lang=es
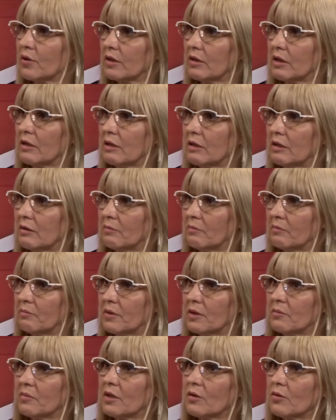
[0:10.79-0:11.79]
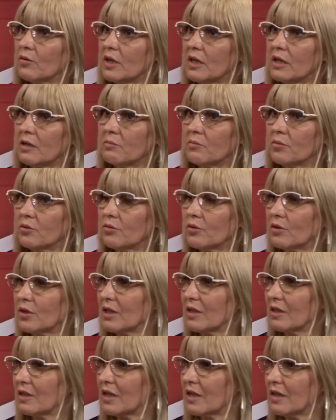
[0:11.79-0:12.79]
en primer lugar en Punto
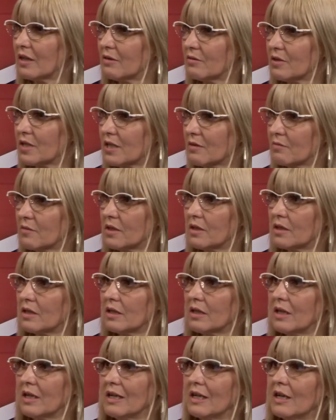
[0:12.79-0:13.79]
Digital de Villa Mitre